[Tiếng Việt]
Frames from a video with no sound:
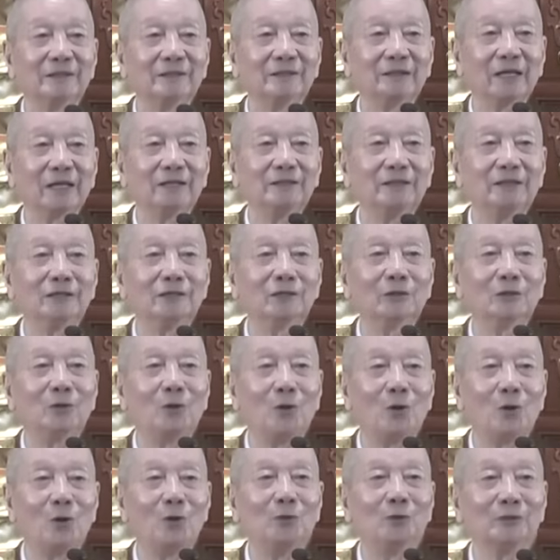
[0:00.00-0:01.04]
thấy đất
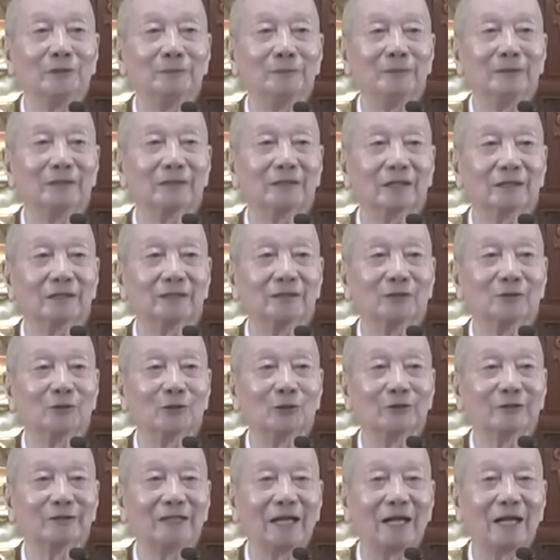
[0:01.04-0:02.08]
khô thì biết cách đất
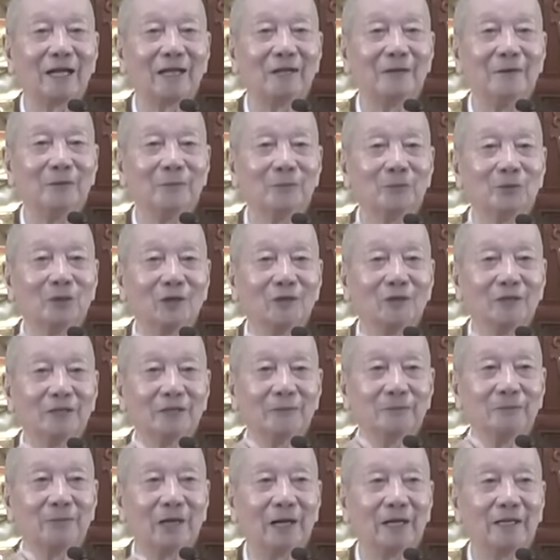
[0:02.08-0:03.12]
còn xa cho
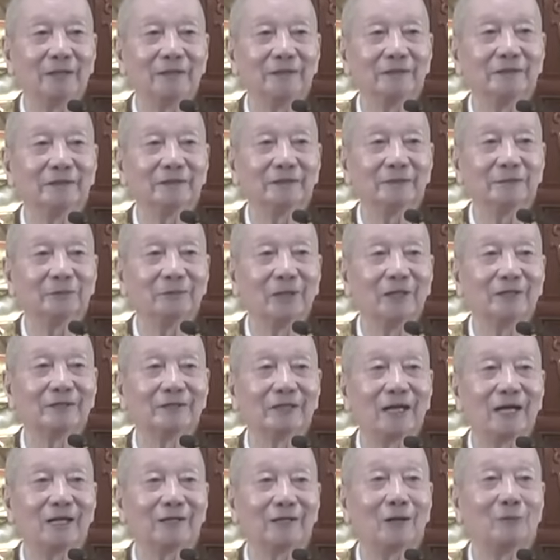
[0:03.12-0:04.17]
nên phải phải
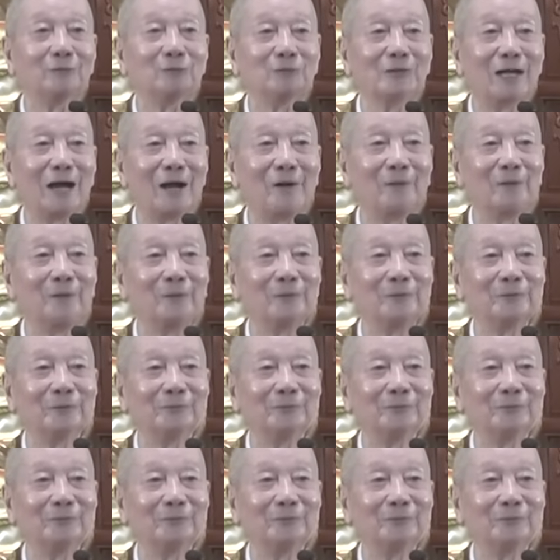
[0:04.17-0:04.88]
ra công đào